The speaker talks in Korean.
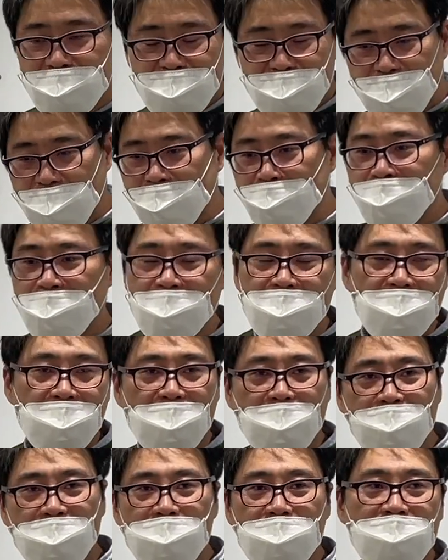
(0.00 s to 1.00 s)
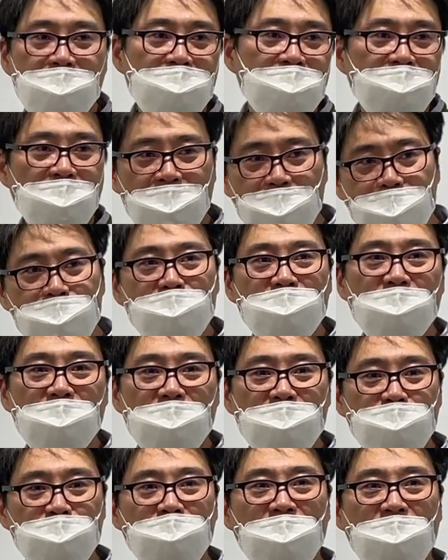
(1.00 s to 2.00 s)
사람들한테, 개발자들한테 자유롭게
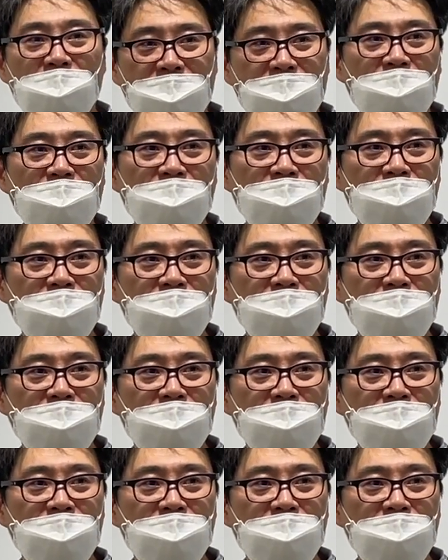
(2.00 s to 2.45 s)
좀 해라.